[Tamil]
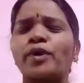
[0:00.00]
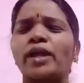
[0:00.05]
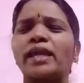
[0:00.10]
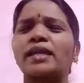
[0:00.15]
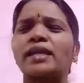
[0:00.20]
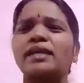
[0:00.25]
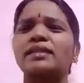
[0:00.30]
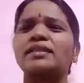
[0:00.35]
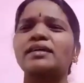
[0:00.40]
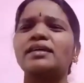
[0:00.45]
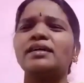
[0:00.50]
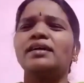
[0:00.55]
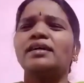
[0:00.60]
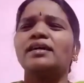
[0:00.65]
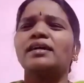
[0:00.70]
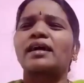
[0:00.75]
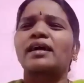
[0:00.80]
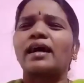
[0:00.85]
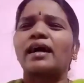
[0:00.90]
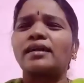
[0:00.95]
புடைக்குது
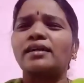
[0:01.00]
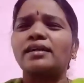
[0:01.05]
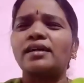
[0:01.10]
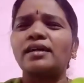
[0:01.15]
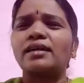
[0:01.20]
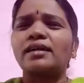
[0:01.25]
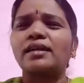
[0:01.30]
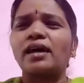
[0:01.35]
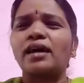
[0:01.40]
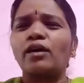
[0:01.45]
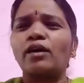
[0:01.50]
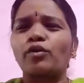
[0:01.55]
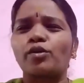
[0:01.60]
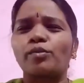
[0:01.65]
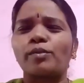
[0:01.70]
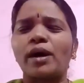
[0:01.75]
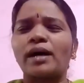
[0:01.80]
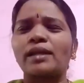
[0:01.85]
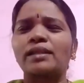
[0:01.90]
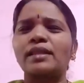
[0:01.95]
கண்கள்லாம் ஒரு
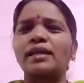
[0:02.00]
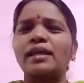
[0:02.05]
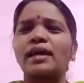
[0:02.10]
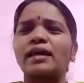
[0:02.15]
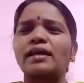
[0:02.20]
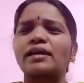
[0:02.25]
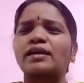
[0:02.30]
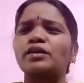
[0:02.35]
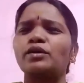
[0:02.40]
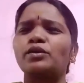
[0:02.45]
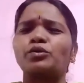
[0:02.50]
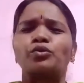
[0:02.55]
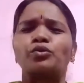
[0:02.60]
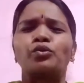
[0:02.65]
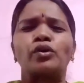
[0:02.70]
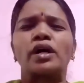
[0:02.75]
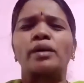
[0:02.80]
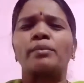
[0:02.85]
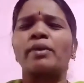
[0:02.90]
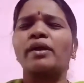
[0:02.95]
மாதிரியா இருக்கு
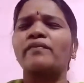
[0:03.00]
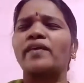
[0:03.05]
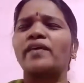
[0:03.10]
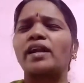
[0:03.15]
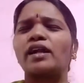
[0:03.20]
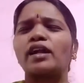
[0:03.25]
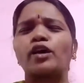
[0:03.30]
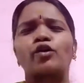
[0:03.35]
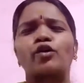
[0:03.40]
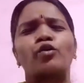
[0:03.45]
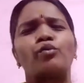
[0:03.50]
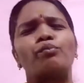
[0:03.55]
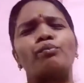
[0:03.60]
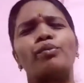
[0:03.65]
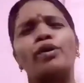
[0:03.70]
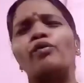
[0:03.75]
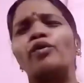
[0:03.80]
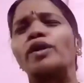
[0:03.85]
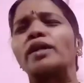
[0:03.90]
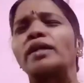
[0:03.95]
தூக்கமே வரல ரொம்ப
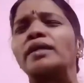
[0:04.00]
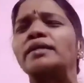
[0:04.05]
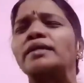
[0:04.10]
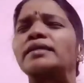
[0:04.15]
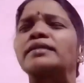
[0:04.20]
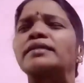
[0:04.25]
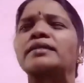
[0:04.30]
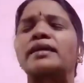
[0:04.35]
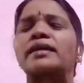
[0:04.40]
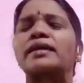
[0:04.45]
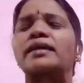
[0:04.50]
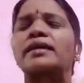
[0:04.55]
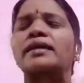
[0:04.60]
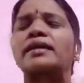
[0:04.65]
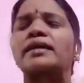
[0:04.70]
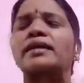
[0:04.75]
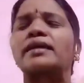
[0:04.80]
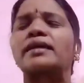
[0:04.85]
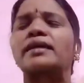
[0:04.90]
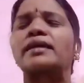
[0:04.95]
உழண்டுட்டு
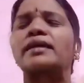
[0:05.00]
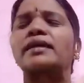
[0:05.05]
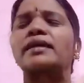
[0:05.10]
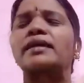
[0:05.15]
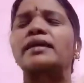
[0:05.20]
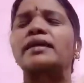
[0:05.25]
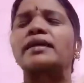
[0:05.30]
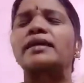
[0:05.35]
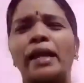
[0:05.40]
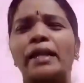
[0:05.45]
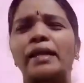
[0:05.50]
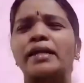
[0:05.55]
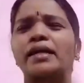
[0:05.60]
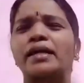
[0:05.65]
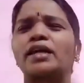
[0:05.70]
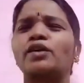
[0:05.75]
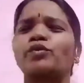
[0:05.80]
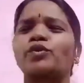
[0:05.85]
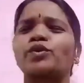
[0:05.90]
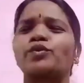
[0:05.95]
கிடக்குறான் அவனுக்குள்ளேயே
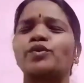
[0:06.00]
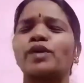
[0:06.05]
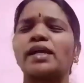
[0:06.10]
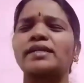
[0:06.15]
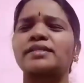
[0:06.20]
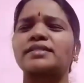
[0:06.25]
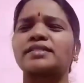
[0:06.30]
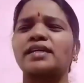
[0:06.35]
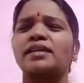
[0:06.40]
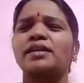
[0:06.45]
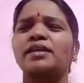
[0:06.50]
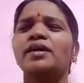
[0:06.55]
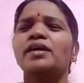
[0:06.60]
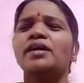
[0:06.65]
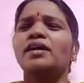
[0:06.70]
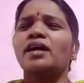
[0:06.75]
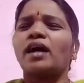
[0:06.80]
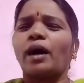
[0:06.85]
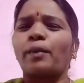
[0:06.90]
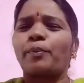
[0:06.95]
பயங்கர ஒரு உளைச்சல்
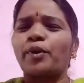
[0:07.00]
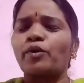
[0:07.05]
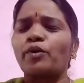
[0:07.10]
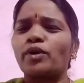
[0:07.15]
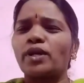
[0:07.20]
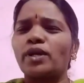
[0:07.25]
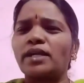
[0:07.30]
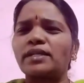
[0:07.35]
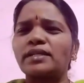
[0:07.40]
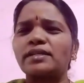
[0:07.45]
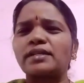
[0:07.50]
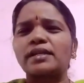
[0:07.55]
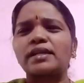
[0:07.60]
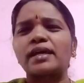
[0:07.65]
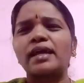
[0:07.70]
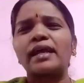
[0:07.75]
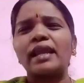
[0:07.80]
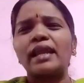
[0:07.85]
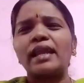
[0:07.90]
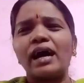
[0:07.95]
அப்படி உழண்டுட்டு
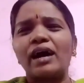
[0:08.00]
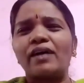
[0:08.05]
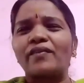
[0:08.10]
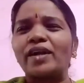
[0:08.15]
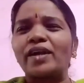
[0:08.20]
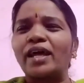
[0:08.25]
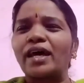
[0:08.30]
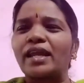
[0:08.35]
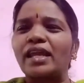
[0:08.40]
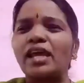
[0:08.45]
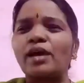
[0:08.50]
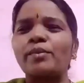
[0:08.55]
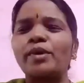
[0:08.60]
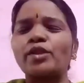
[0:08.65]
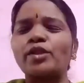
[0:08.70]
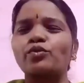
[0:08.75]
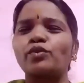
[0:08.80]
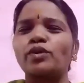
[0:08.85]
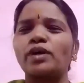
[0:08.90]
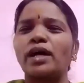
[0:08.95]
இருக்கையில அவன் அறியாமே
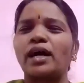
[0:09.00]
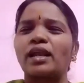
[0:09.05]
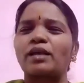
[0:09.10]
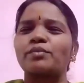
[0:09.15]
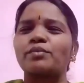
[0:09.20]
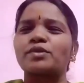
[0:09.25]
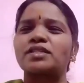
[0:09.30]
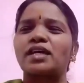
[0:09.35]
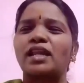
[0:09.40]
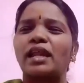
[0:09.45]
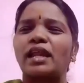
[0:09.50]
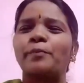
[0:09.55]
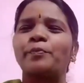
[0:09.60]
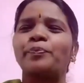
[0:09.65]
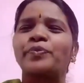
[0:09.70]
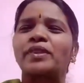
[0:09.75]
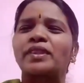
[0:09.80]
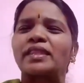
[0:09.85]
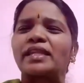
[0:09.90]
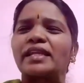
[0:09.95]
தூங்க ஆரம்பிச்சிடுறான்
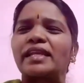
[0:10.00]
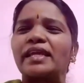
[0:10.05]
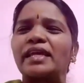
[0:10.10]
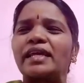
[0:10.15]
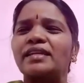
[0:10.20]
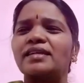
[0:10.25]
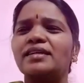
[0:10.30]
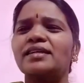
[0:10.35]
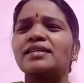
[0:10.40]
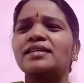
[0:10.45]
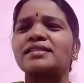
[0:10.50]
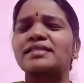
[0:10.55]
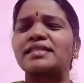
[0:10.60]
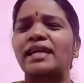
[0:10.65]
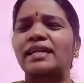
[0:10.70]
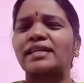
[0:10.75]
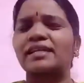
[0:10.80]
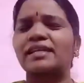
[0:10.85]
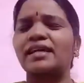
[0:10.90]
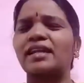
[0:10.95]
திடீர்னு
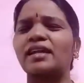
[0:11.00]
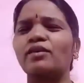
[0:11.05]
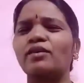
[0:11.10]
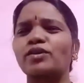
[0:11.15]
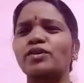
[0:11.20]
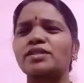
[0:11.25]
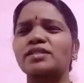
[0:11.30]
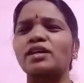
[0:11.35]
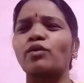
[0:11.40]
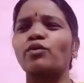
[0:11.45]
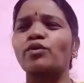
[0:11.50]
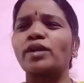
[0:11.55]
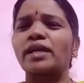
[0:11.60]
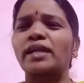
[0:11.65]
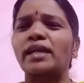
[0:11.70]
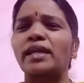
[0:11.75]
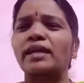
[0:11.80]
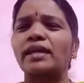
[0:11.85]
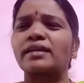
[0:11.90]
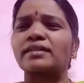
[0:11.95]
சட்டன ஒரு சவுண்டு
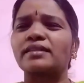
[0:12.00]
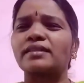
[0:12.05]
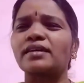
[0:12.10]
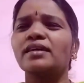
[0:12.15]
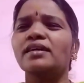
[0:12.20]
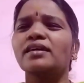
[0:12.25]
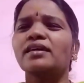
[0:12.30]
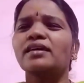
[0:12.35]
கேட்குது